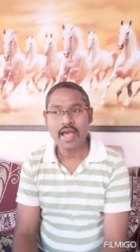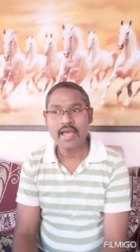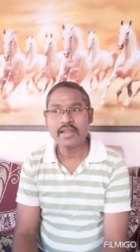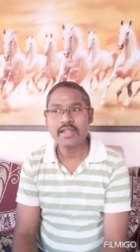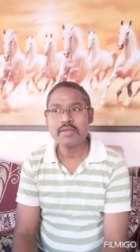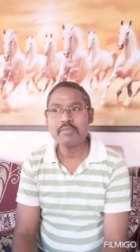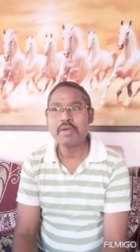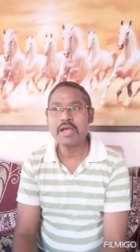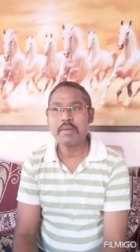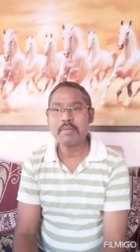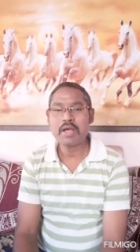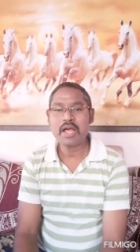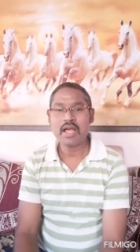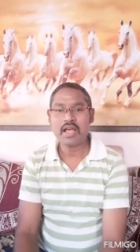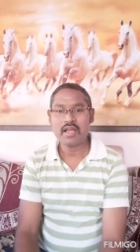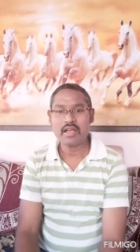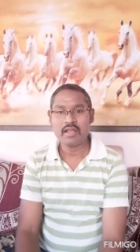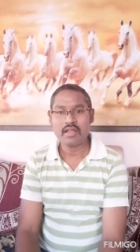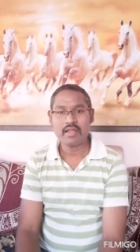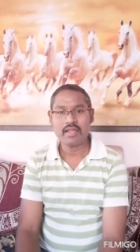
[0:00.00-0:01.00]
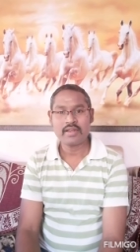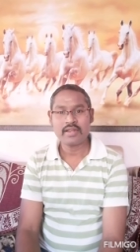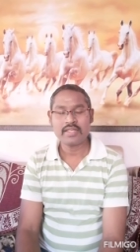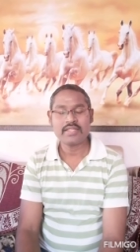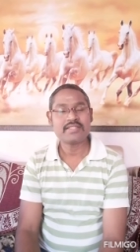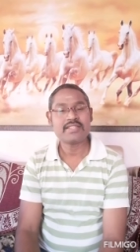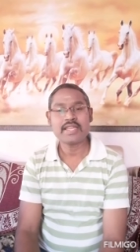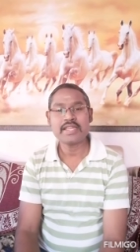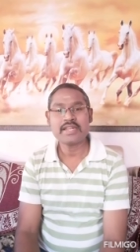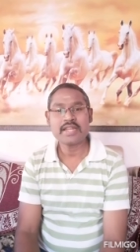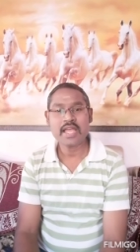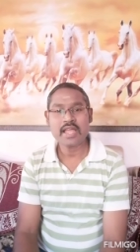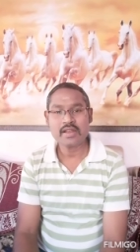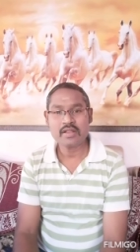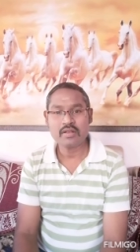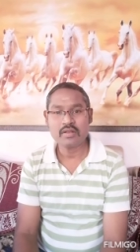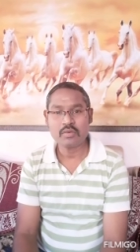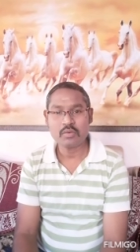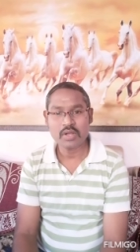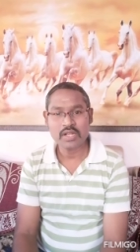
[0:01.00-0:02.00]
అలీబాబా అని
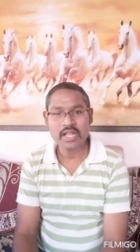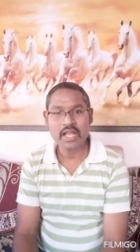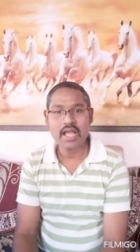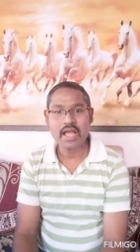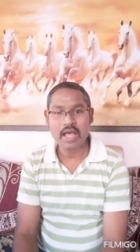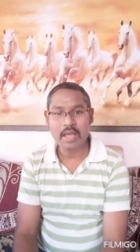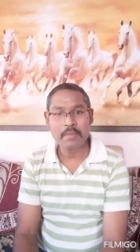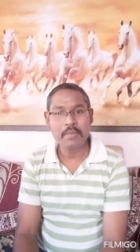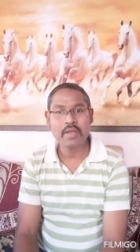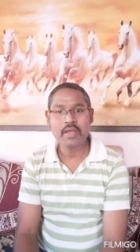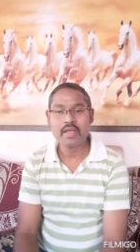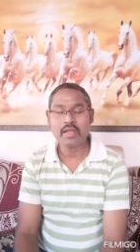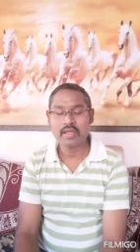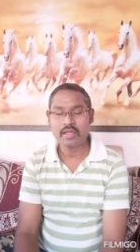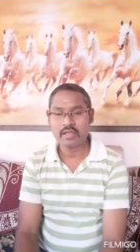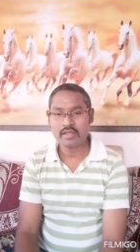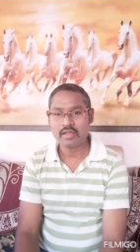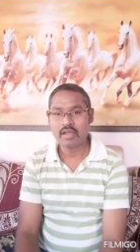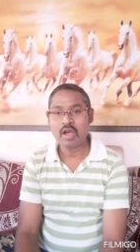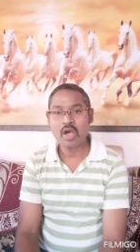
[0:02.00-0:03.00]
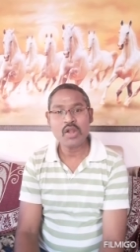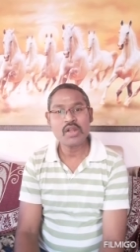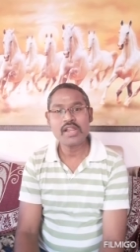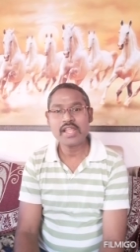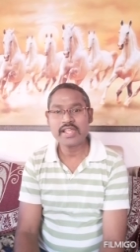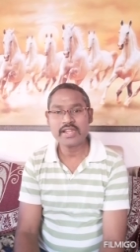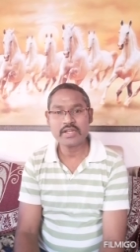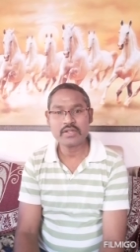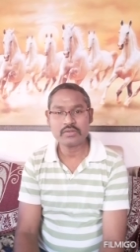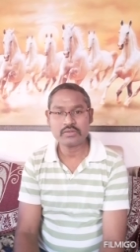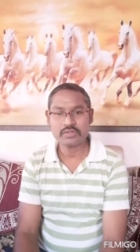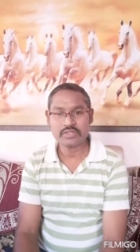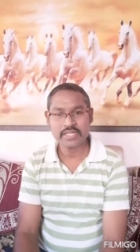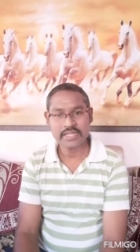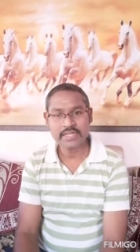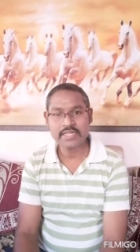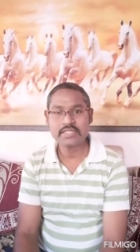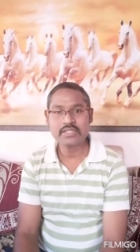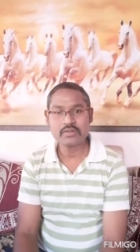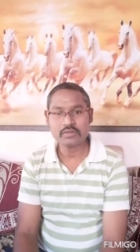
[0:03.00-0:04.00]
చైనాలో ఒక ఆన్లైన్
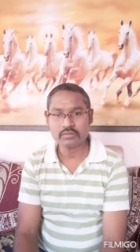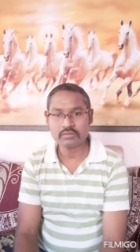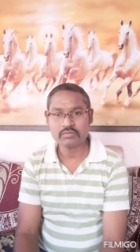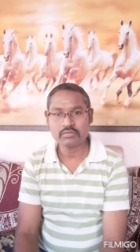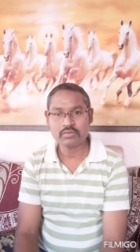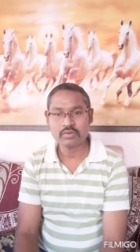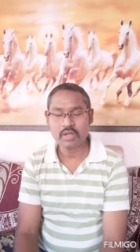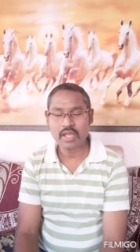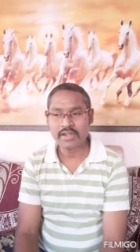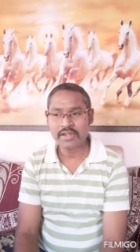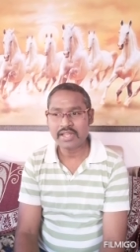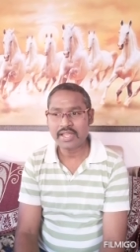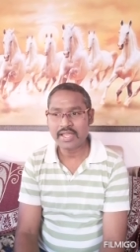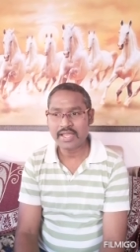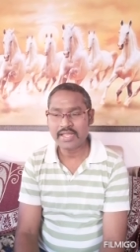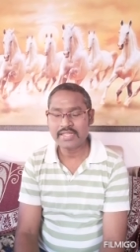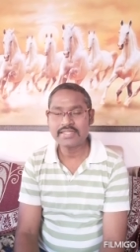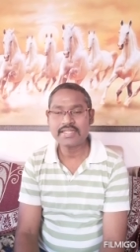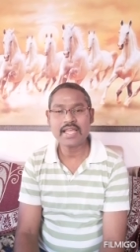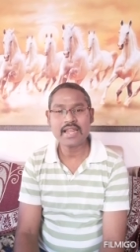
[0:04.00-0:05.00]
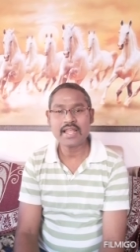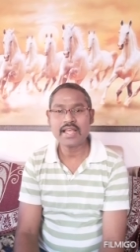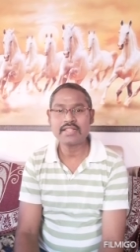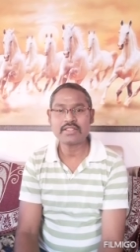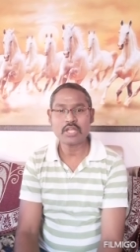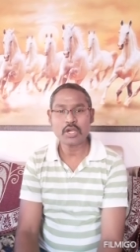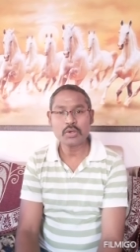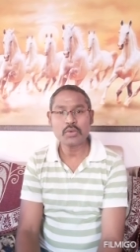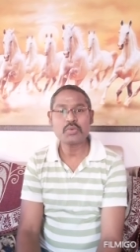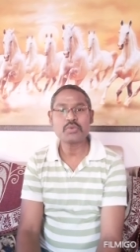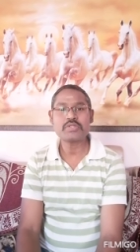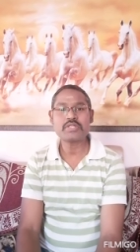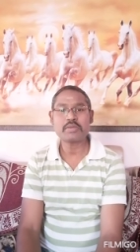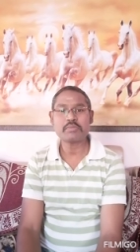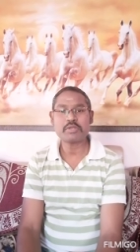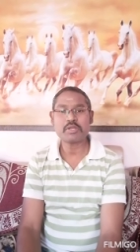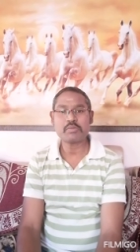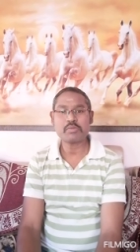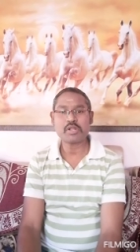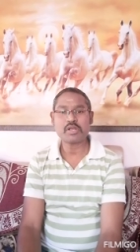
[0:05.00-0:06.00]
దిగ్గజం అంటే చాలా తక్కువ
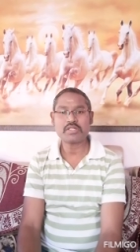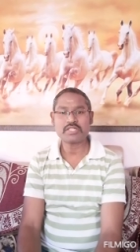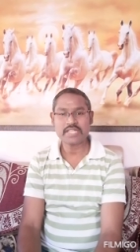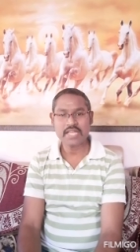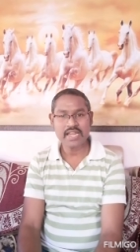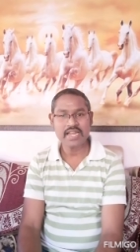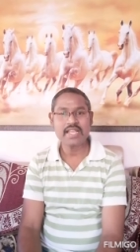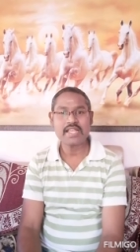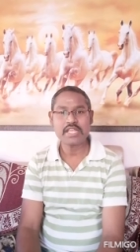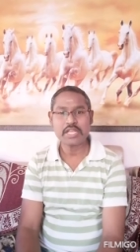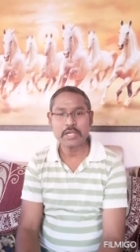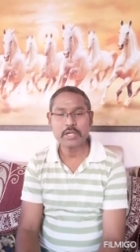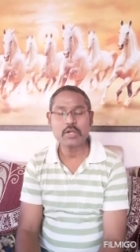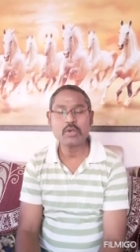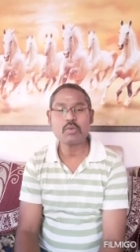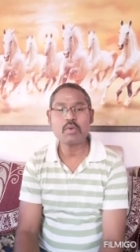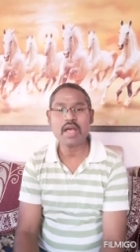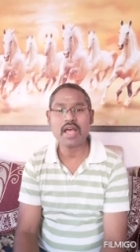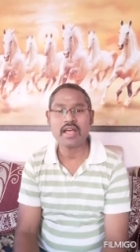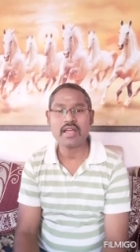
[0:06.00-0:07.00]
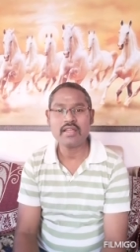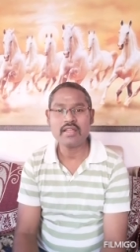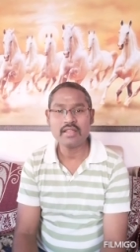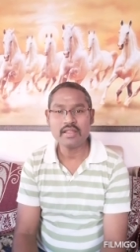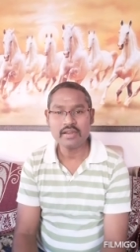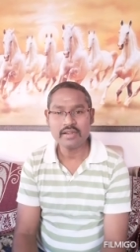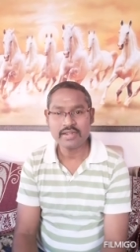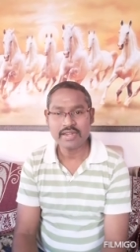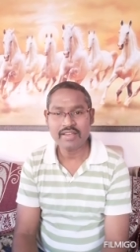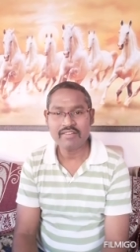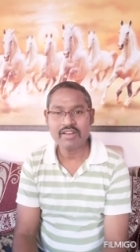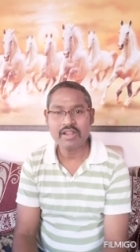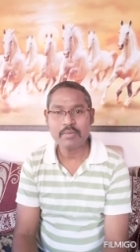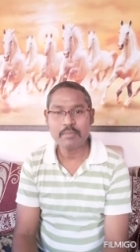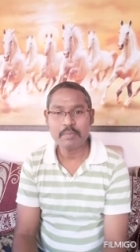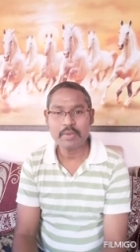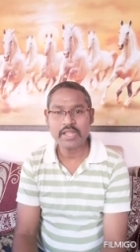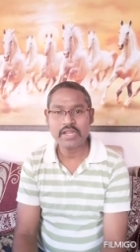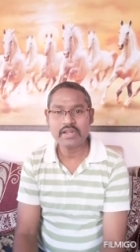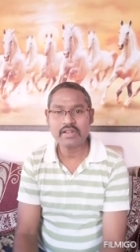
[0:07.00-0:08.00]
సమయంలో చాలా ఎక్కువ
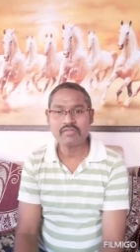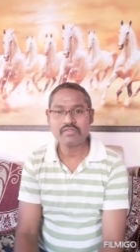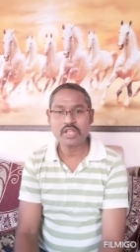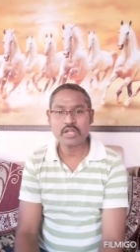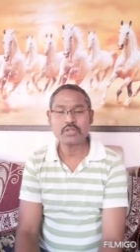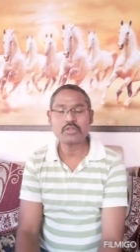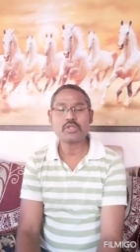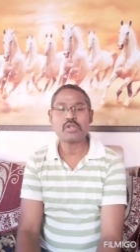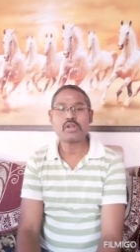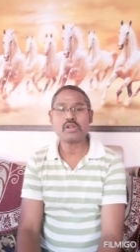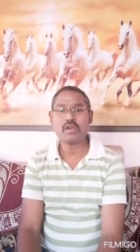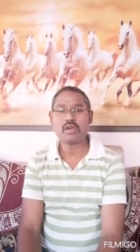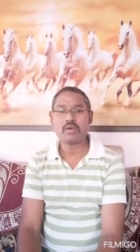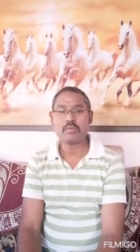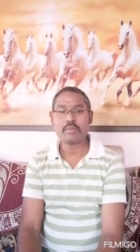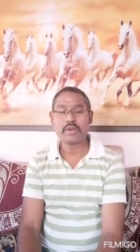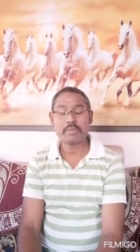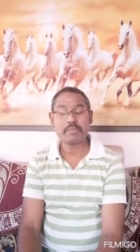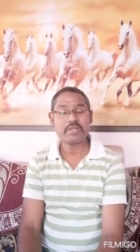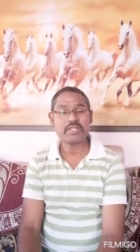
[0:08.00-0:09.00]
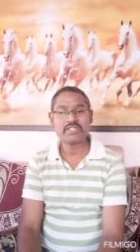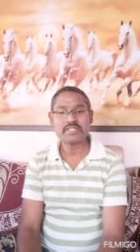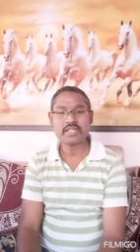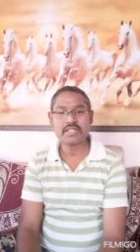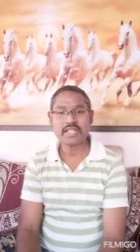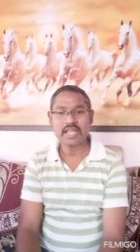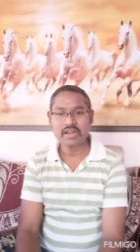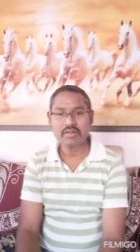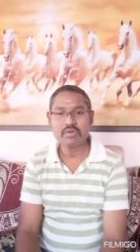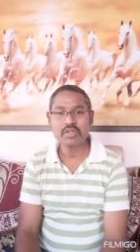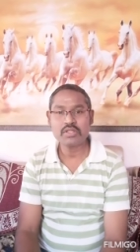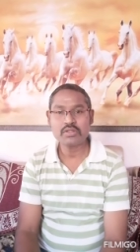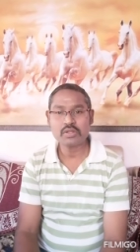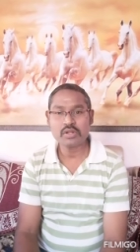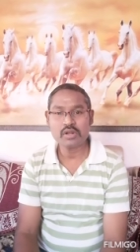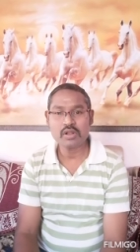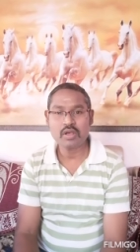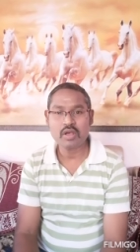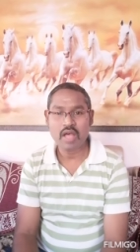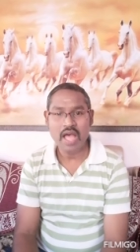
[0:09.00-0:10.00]
డెవలప్ అయిన వ్యక్తుల్లో ప్రపంచ
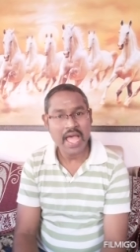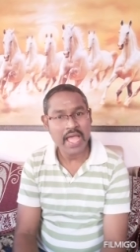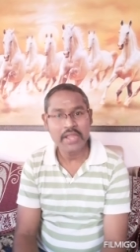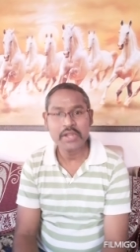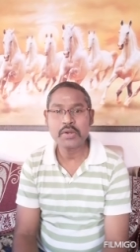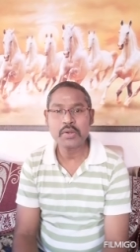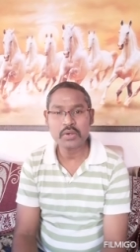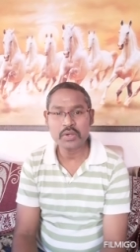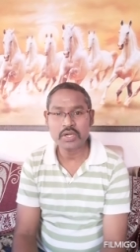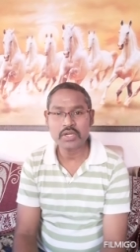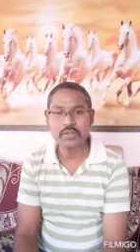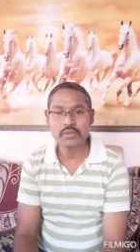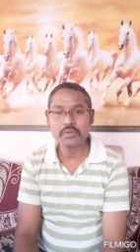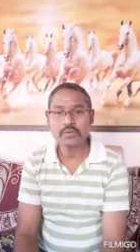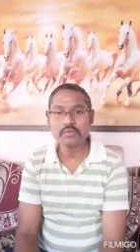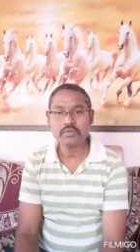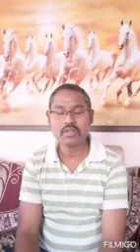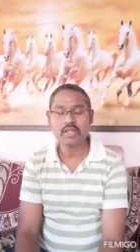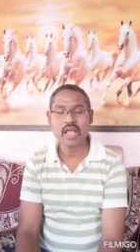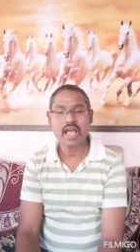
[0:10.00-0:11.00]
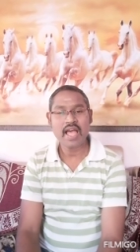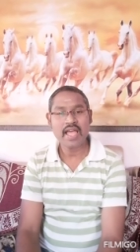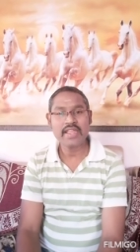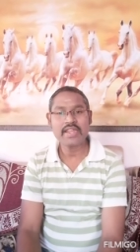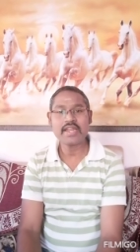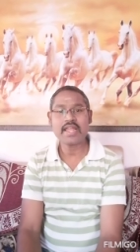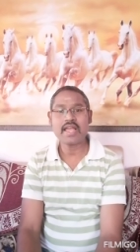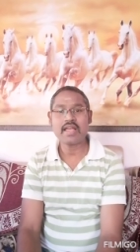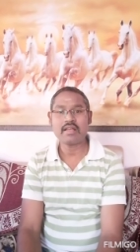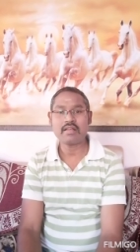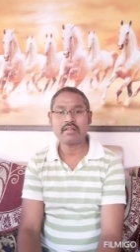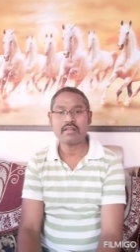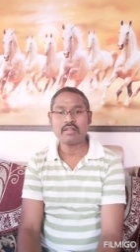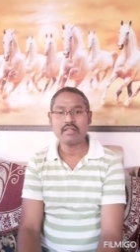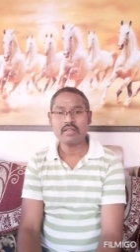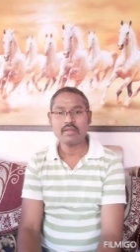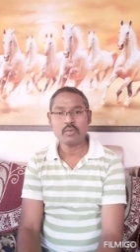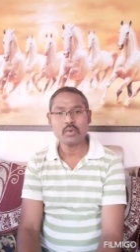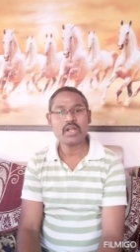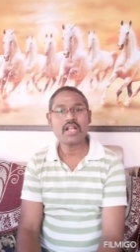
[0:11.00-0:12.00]
ధనవంతుల్లో ఆయన ఒకడు ఆయన
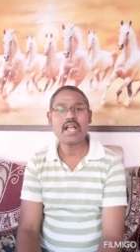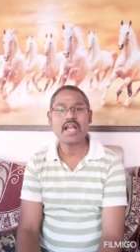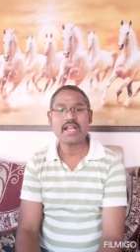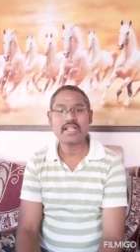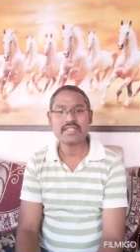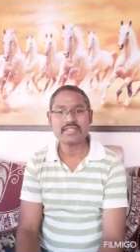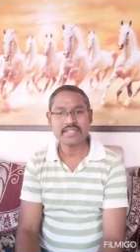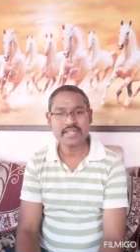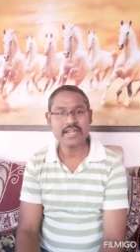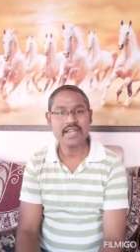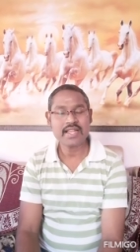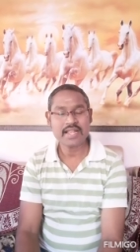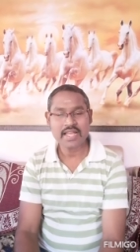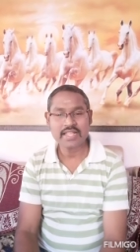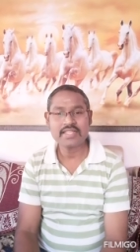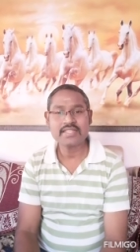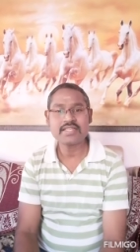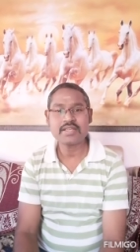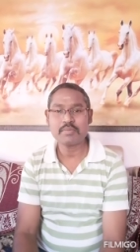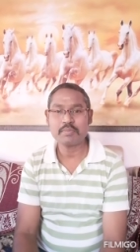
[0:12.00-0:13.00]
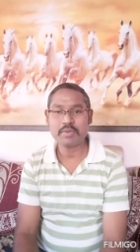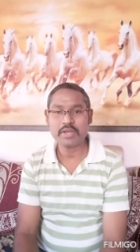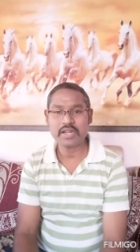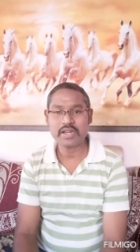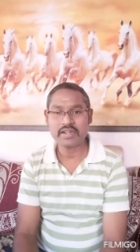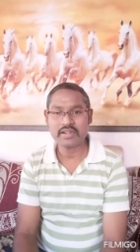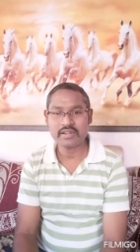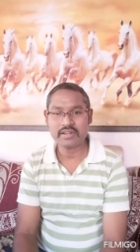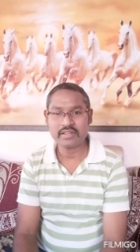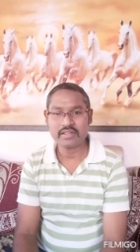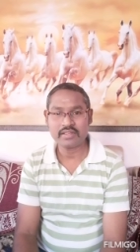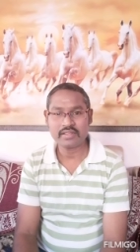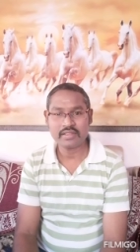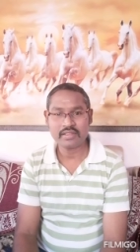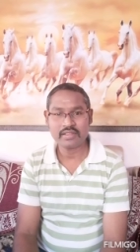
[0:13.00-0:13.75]
ఒక చిన్న కథ చెప్పారండి